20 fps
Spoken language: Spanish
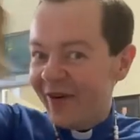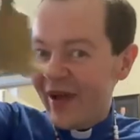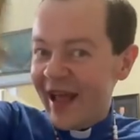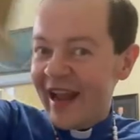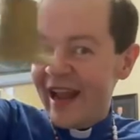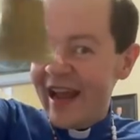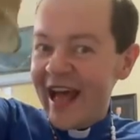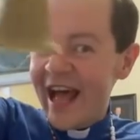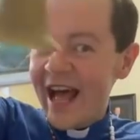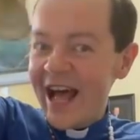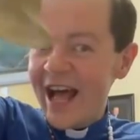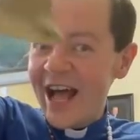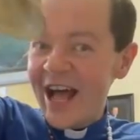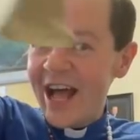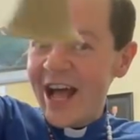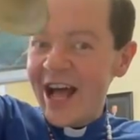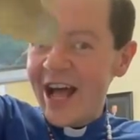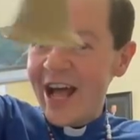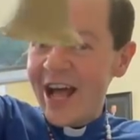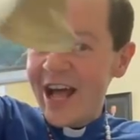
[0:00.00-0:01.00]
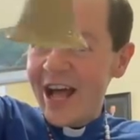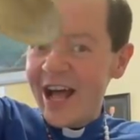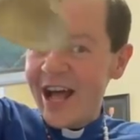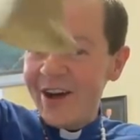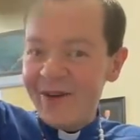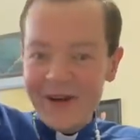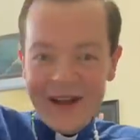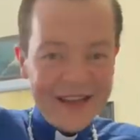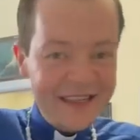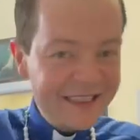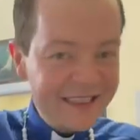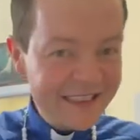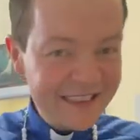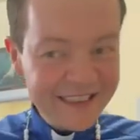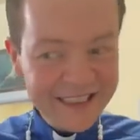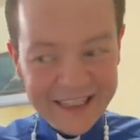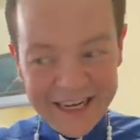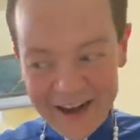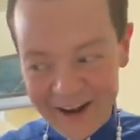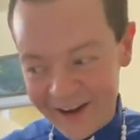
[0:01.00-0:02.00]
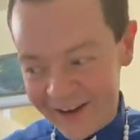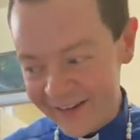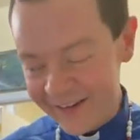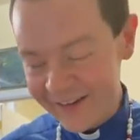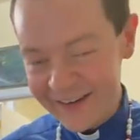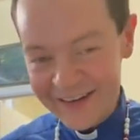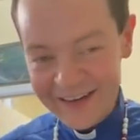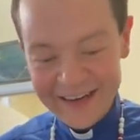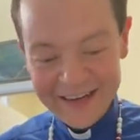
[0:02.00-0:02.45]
hello. ¿No?